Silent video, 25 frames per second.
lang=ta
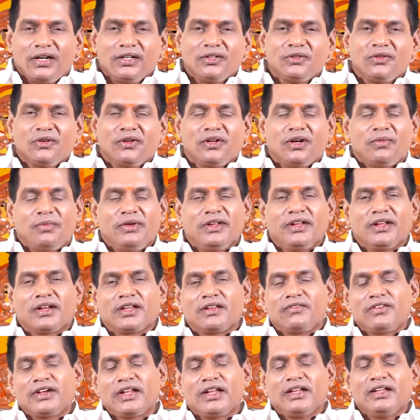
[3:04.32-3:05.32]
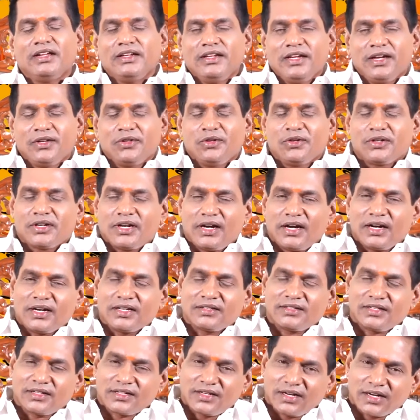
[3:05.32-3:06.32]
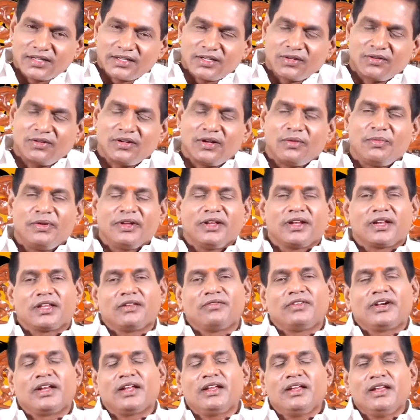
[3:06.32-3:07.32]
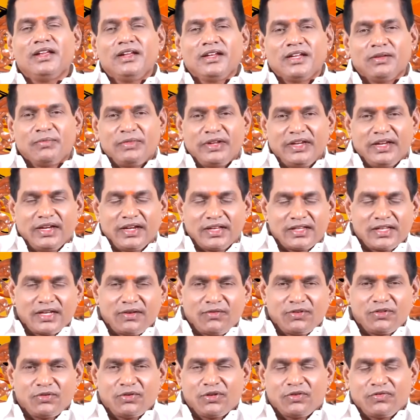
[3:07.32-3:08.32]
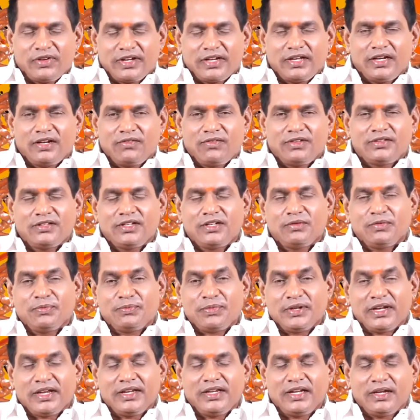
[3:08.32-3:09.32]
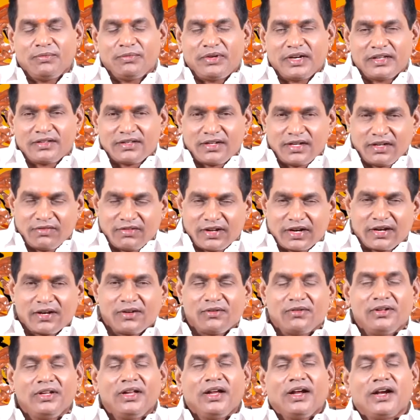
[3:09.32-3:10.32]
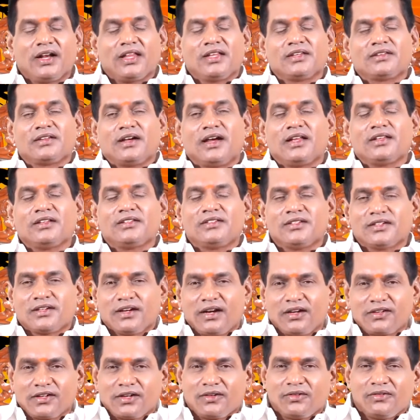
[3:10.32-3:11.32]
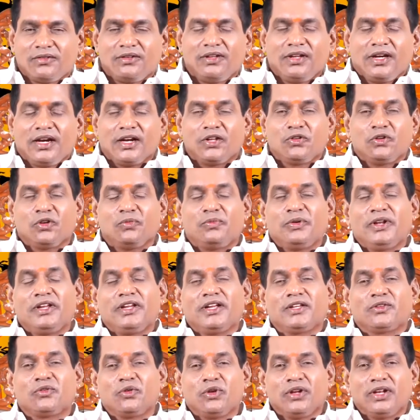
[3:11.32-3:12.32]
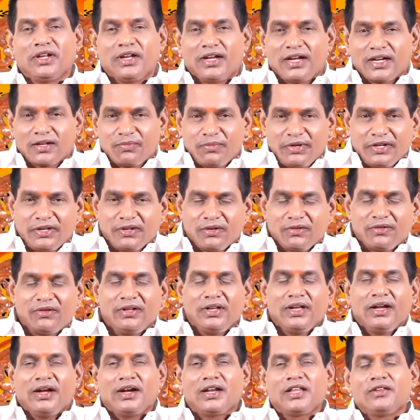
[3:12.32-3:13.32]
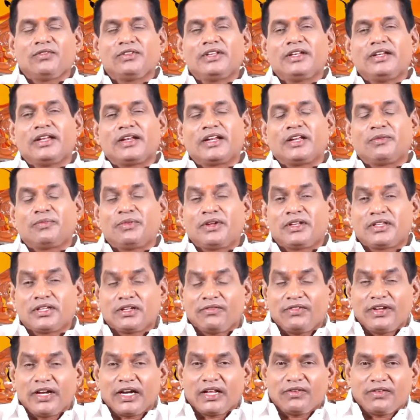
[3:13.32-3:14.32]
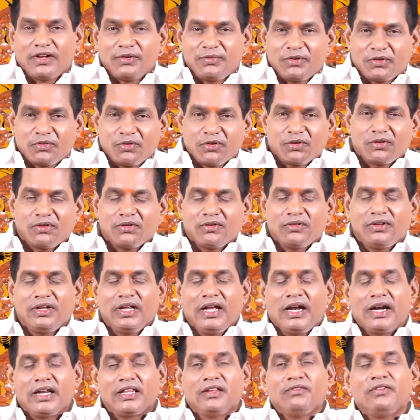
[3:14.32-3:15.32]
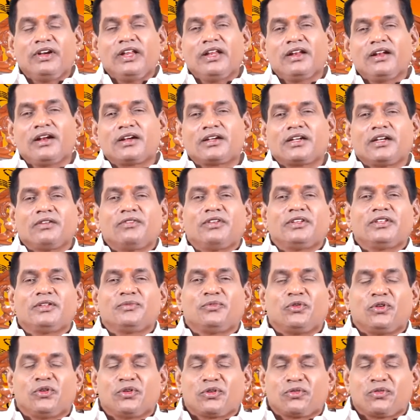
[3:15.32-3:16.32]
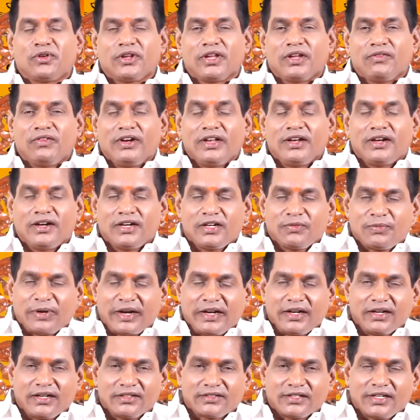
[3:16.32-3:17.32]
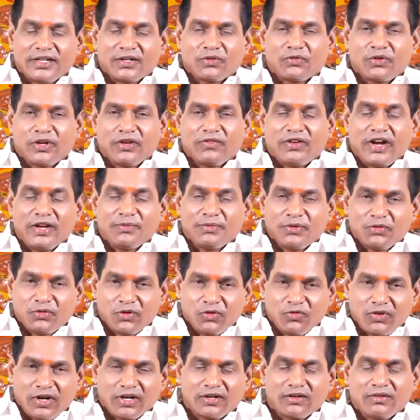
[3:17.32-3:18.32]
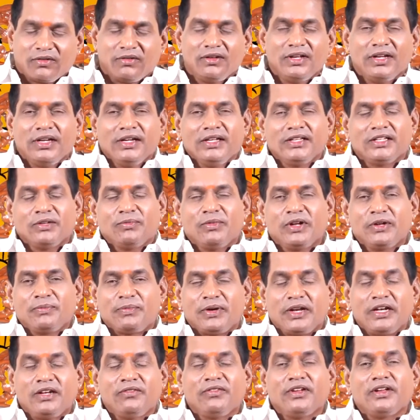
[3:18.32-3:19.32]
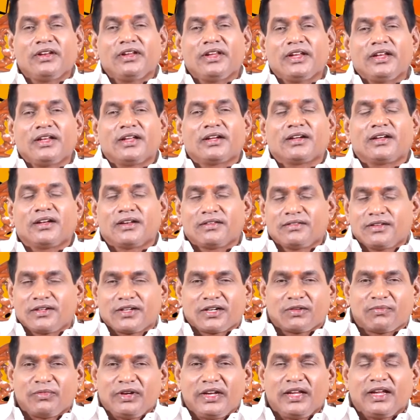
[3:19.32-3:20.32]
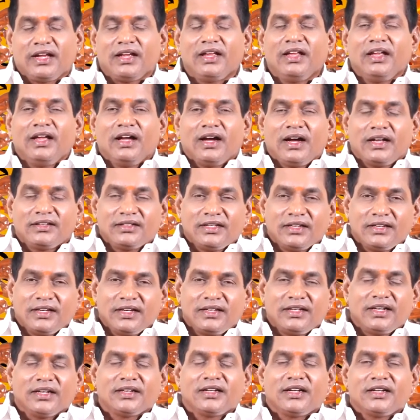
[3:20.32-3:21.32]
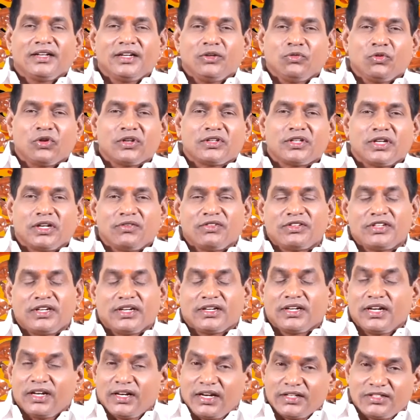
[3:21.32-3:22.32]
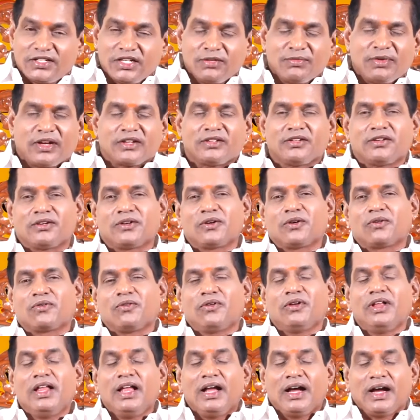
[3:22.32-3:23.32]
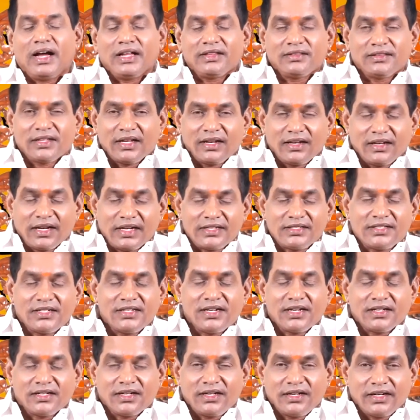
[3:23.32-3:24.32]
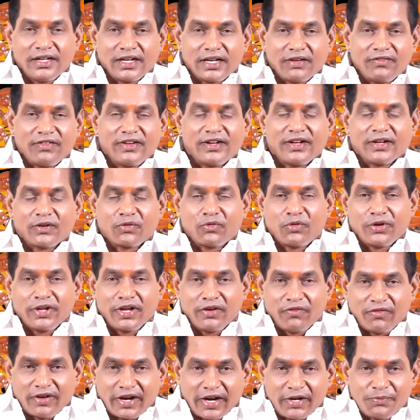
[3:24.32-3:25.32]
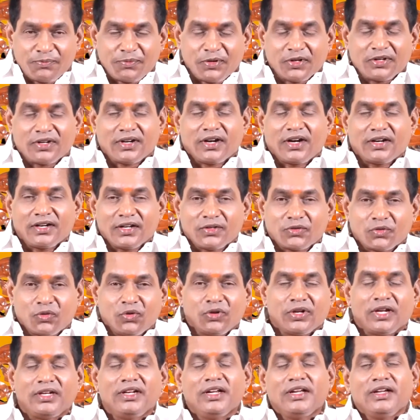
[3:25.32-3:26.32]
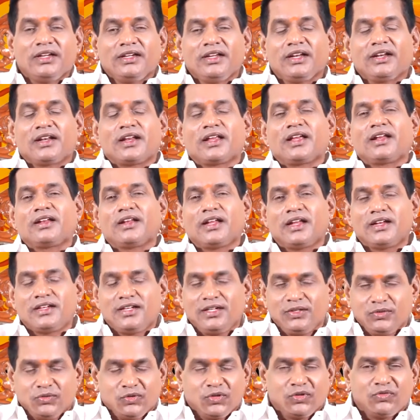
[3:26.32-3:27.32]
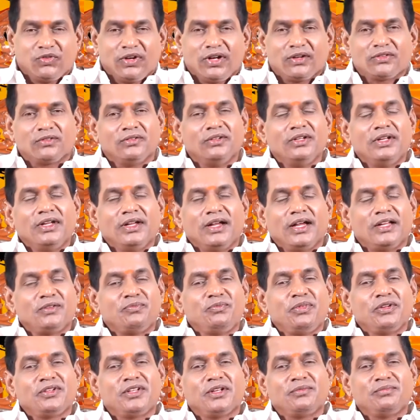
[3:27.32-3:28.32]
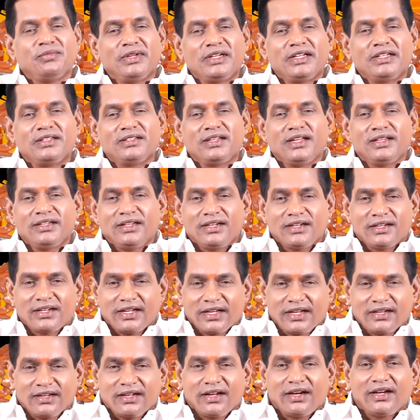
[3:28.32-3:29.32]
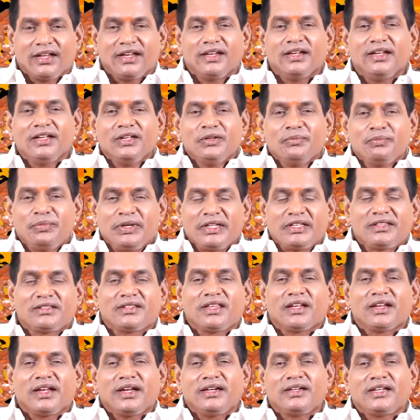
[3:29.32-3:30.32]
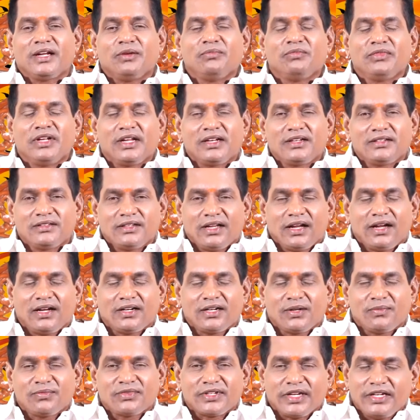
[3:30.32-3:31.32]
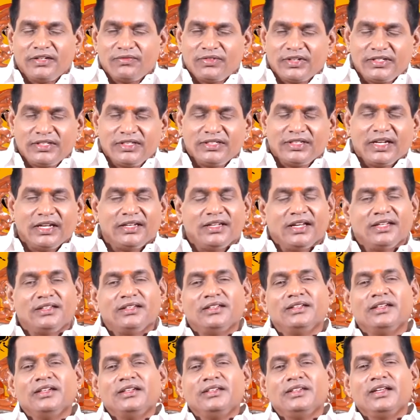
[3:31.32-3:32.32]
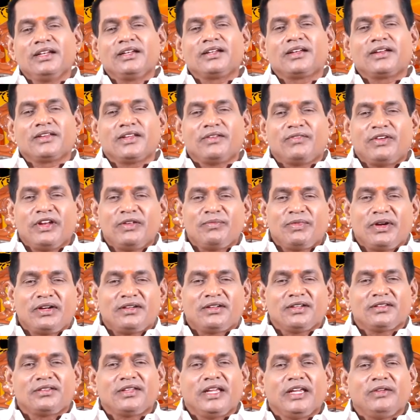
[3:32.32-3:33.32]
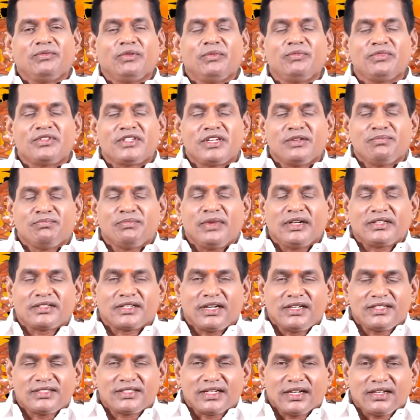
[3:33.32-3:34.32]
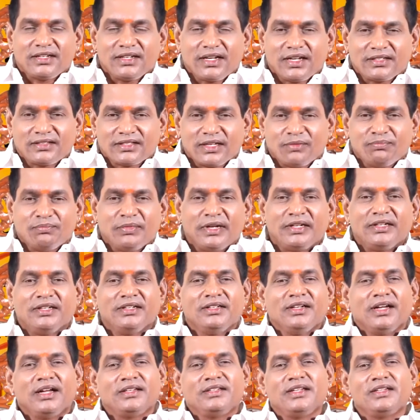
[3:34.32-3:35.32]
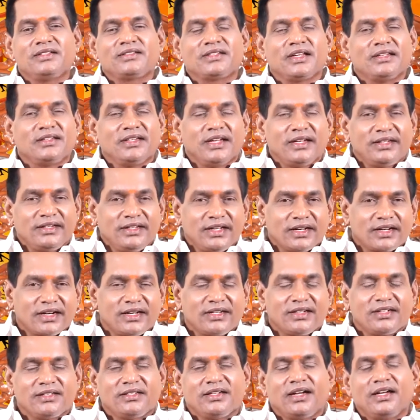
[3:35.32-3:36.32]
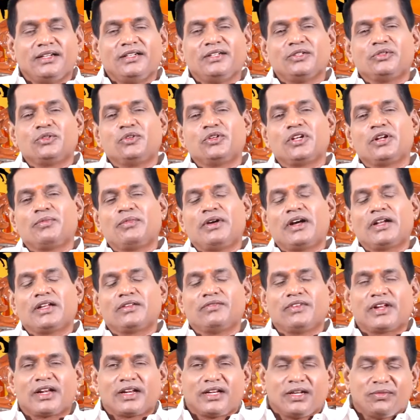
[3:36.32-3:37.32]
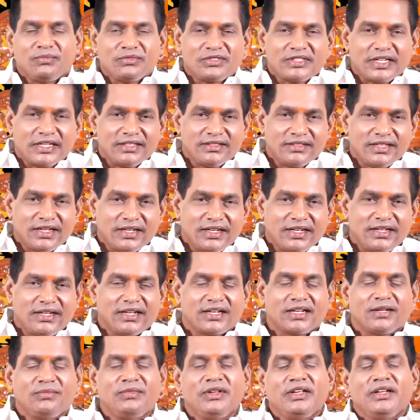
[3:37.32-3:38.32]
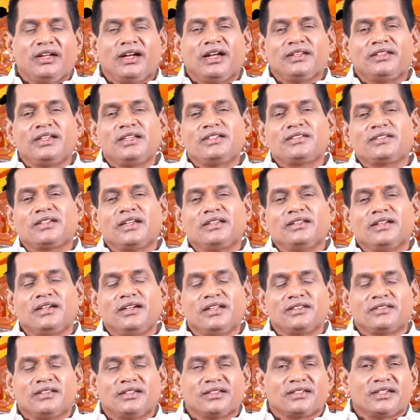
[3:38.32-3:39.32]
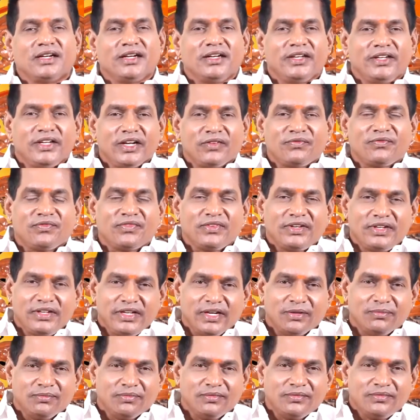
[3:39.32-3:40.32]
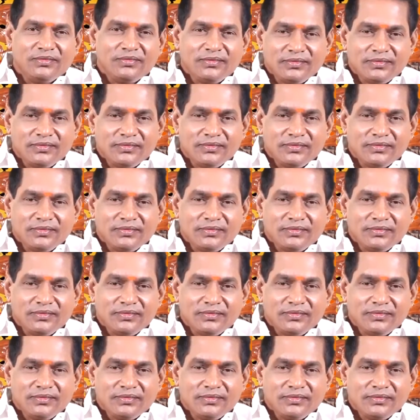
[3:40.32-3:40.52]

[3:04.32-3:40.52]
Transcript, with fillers: வாழ்ந்தோம் அப்படிங்கிறத விட ஏதோ காலத்தை கடத்தணும் அப்படிங்கிறத விட நம்ம ஏதாவது ஒரு வகையில் வந்து நம்ம பெரிய மனுஷனாக வரணும் அல்லது சாதிச்சு காட்டணும் அல்லது ஒரு பெரிய தொழில் ஆரம்பிக்கணும் அல்லது வந்து நிறைய பேர்த்துக்கு வேலை வாய்ப்பு கொடுக்கணும் அல்லது வெளிநாட்டில் வந்து போகக்கூடிய வெளிநாட்டு பயணங்கள் செல்லக்கூடிய வாய்ப்பை உருவாக்கணும் இந்த மாதிரி பல்வேறு எண்ணங்கள் இருந்துகிட்டு இருக்கும் இல்லையா அந்த எண்ணங்களில் ஒரு சில விஷயங்கள் லட்சியமாக இருந்துகிட்டு இருக்கும் அந்த லட்சியங்கள் நிறைவேறக்கூடிய வாய்ப்புக்கான சூழல் இன்றைய இன்றைய நாளில் உருவாகும் அற்புதம் மிகுந்த இன்றைய நாளில் பித்தளை டம்ளர் தானம் செய்வது நல்லது இன்றைய வழிபாட்டு தெய்வம் சிம்மக்கல் செல்லாத்தம்மன் அதிர்ஷ்ட எண் இரண்டு அனுகூலமான வர்ணம் சந்தன நிறம் அதிர்ஷ்ட எழுத்துக்கள் எப் எம்